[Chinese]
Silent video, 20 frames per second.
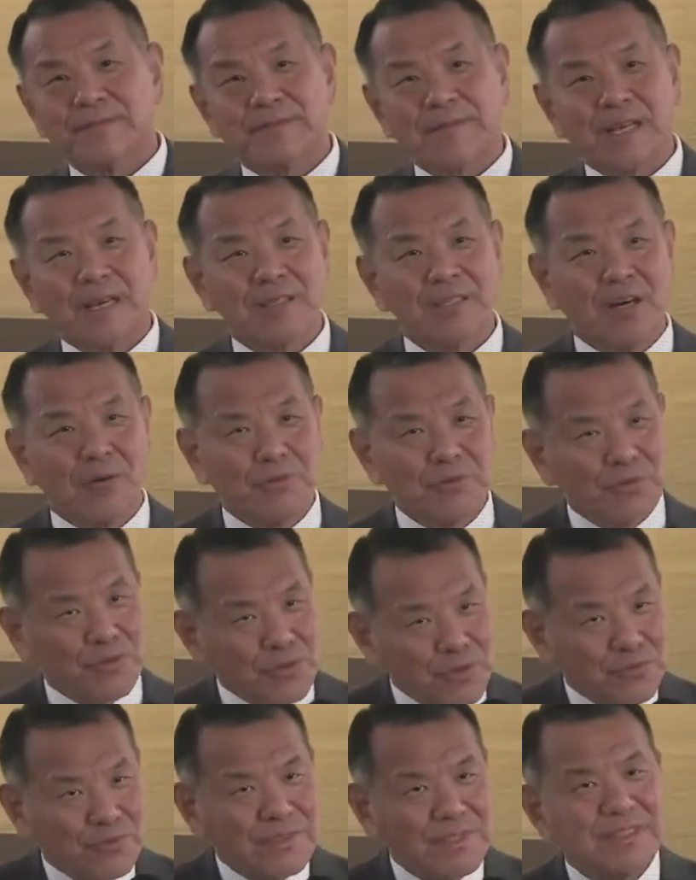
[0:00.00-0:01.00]
啊，要不就是
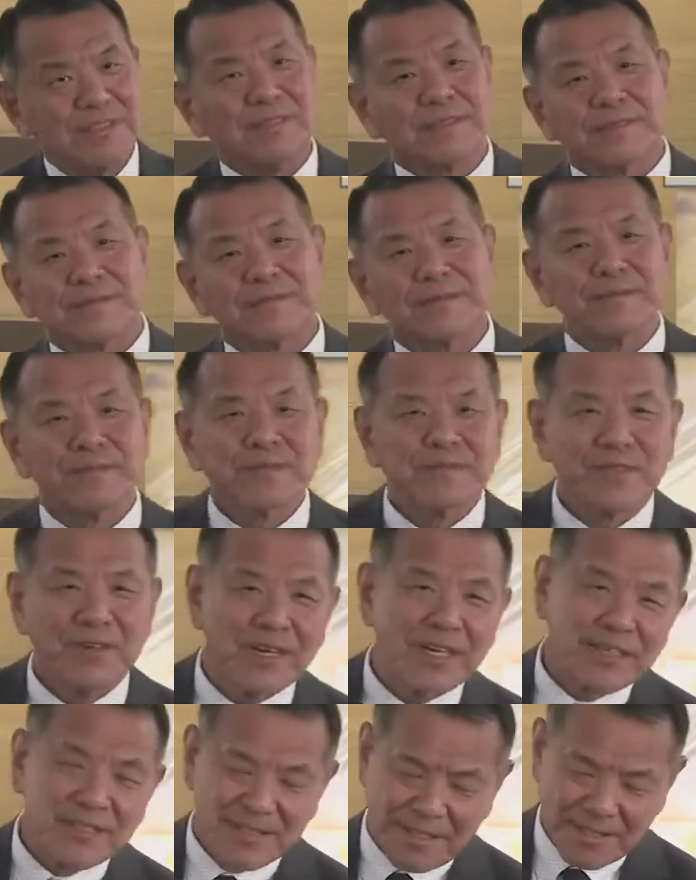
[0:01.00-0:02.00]
堵塞，
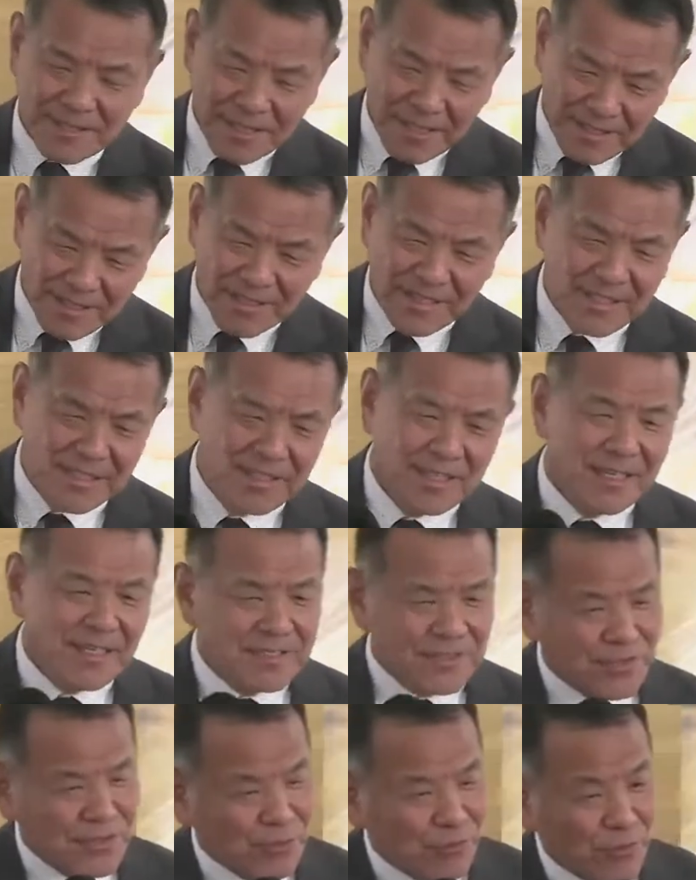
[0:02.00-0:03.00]
啊，他讲了，
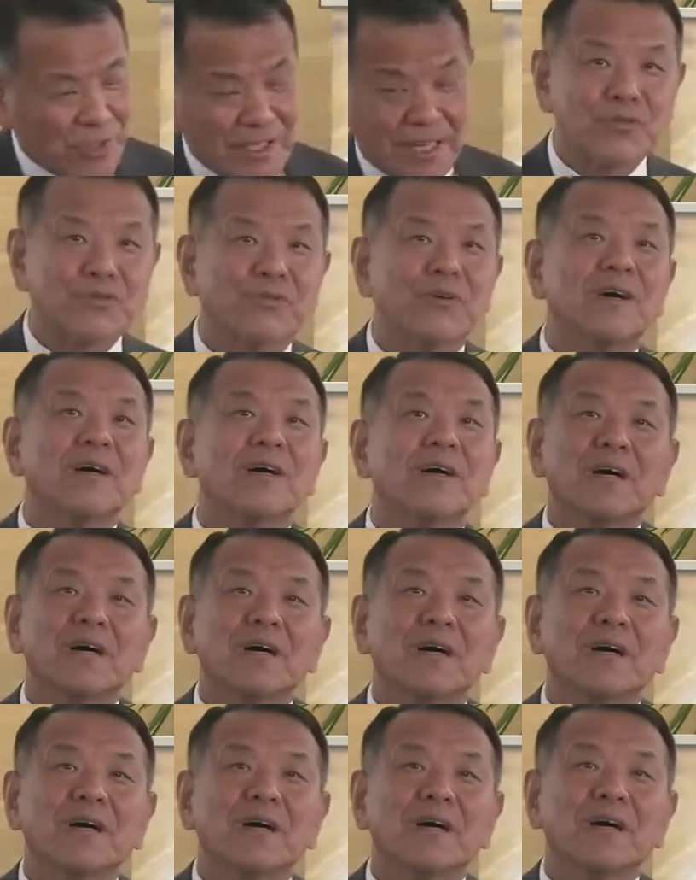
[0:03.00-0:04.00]
所以我让我，
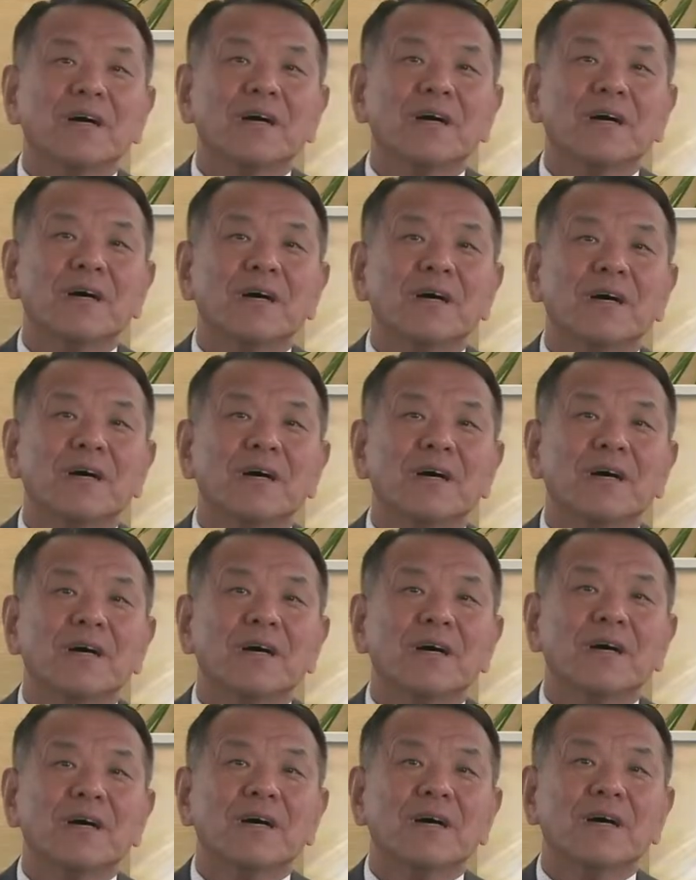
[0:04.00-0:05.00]
哎，
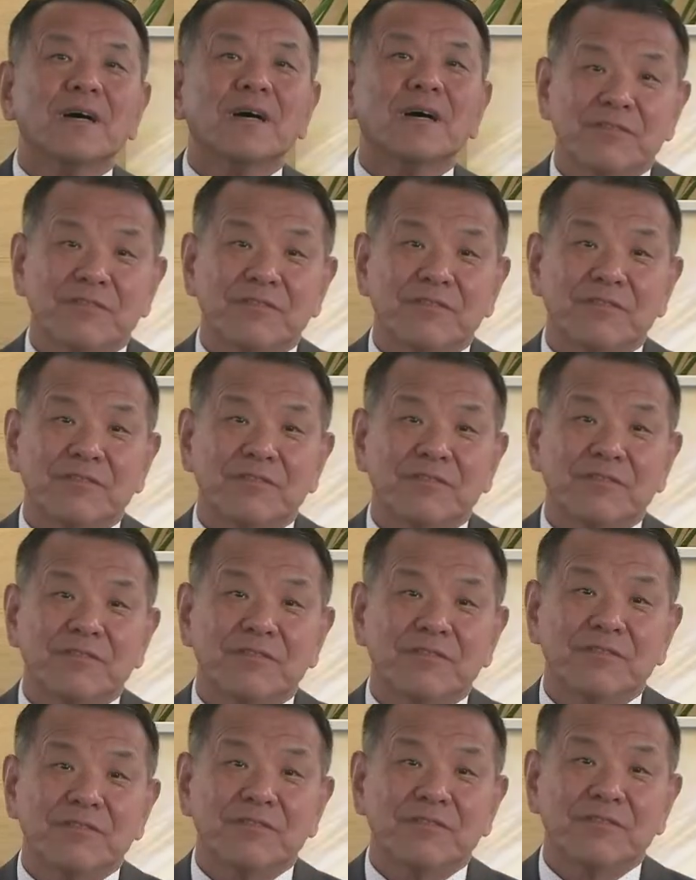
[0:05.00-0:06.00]
这个地方不
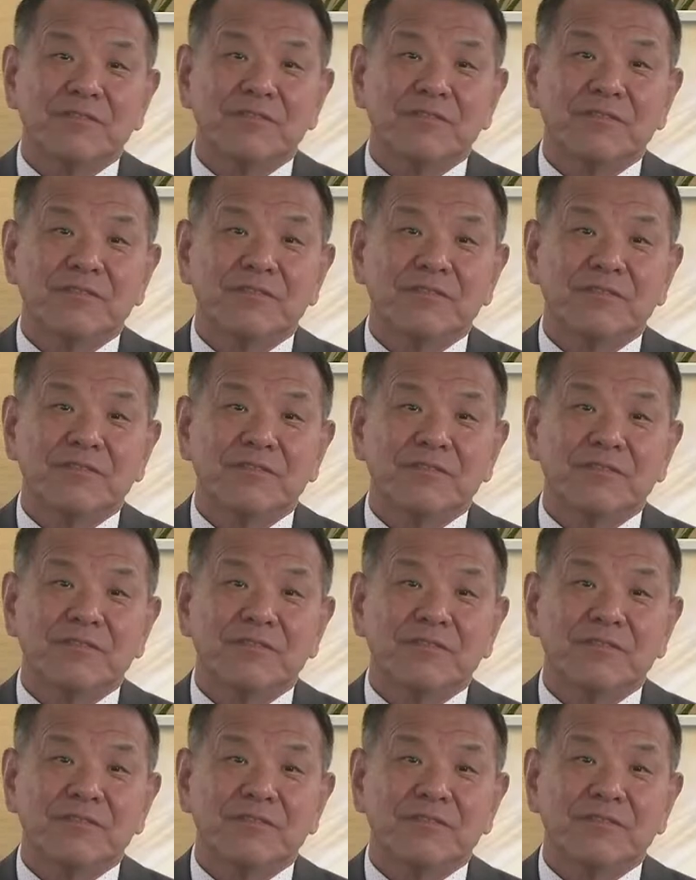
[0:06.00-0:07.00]
通了，所以
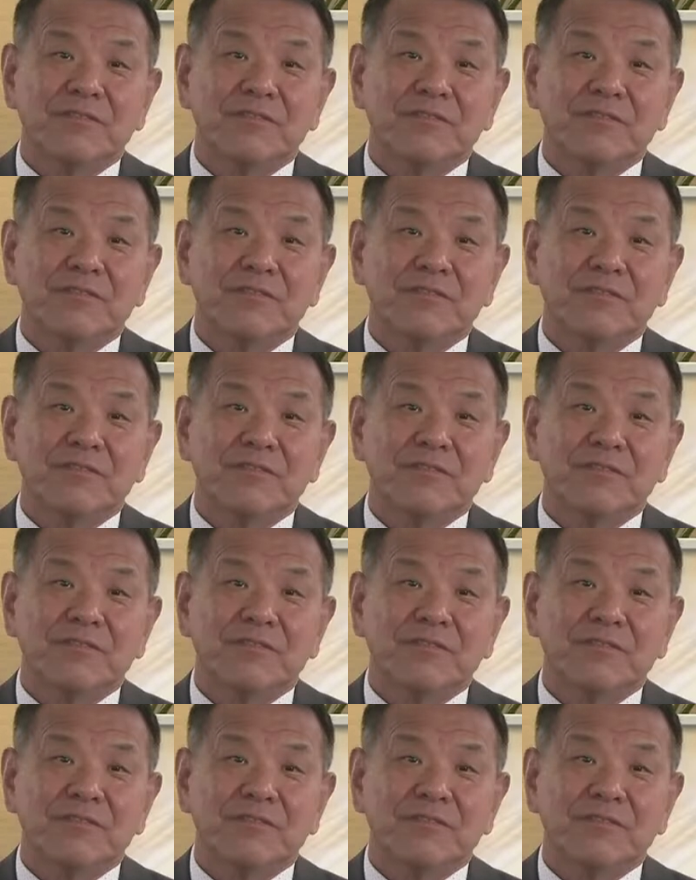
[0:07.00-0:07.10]
有这